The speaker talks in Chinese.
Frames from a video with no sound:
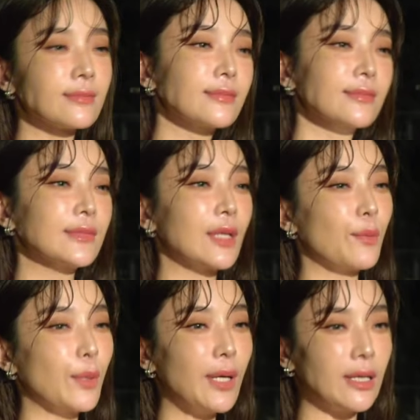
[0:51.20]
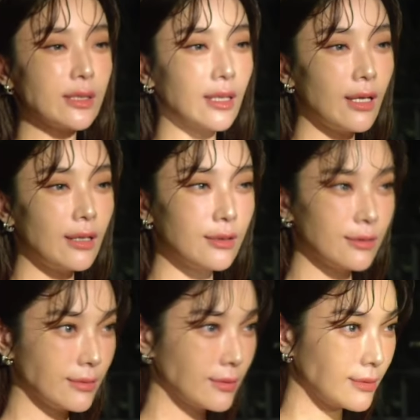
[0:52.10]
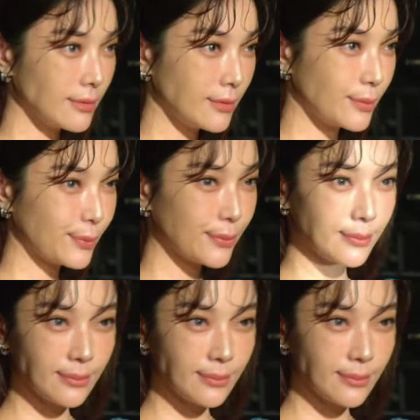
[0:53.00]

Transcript: 前看到的一模一样，肤质真的超好